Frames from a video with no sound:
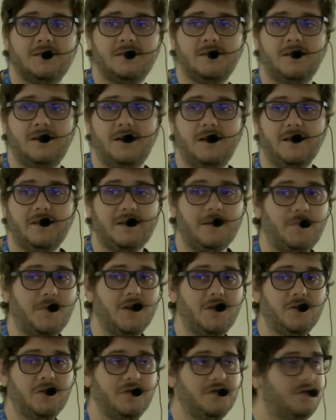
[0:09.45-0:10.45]
é,
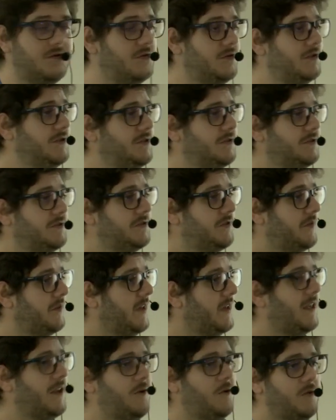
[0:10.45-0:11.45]
trabalho no iFood. Hoje eu vim
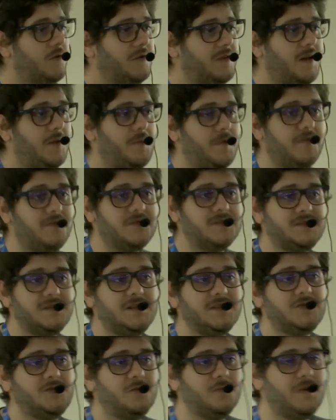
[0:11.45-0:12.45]
aqui contar para
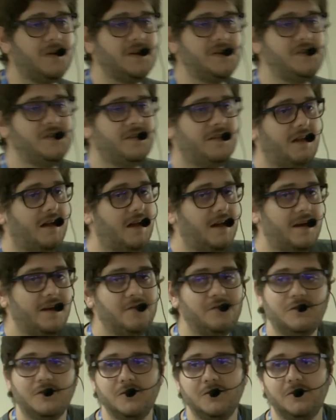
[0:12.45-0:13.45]
vocês como que a gente está
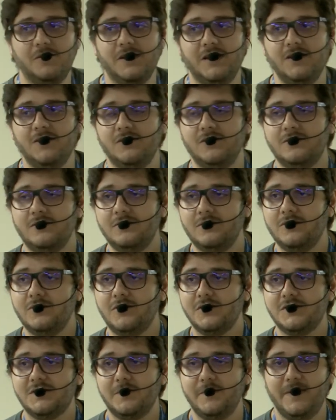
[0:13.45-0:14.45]
evoluindo
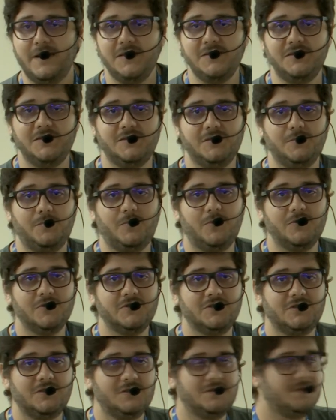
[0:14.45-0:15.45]
nosso ambiente de
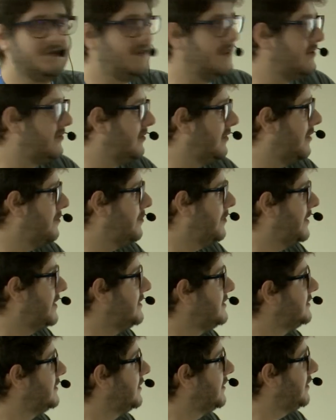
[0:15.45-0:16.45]
Postgres dentro da
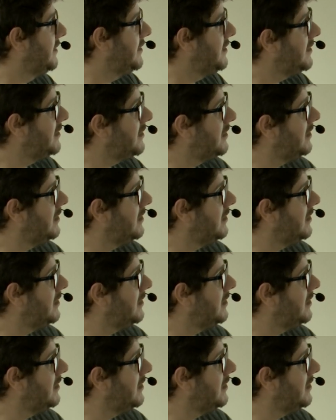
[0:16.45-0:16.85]
empresa aqui.